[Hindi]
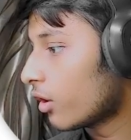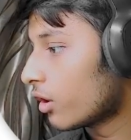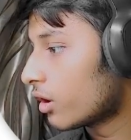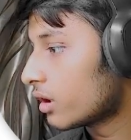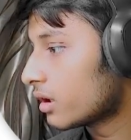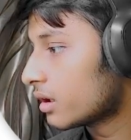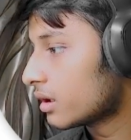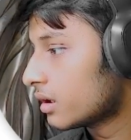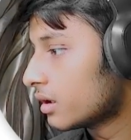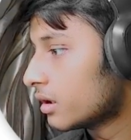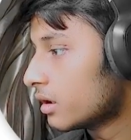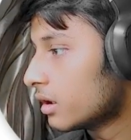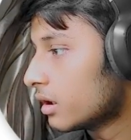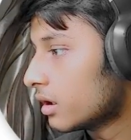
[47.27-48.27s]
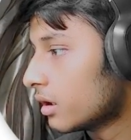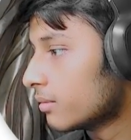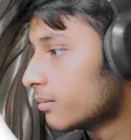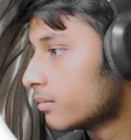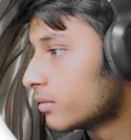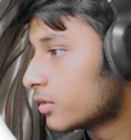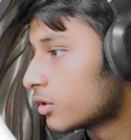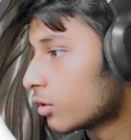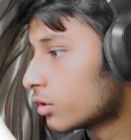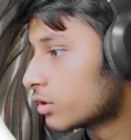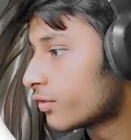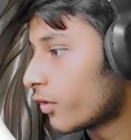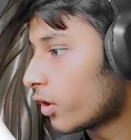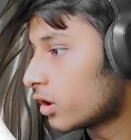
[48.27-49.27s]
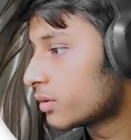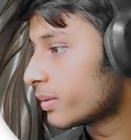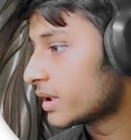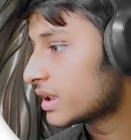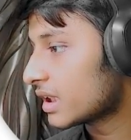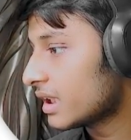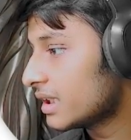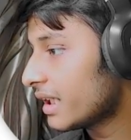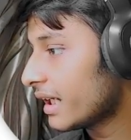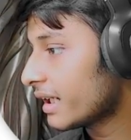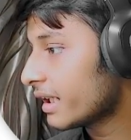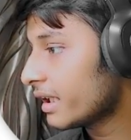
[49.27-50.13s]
और हम सोर्स फोर्स पे चले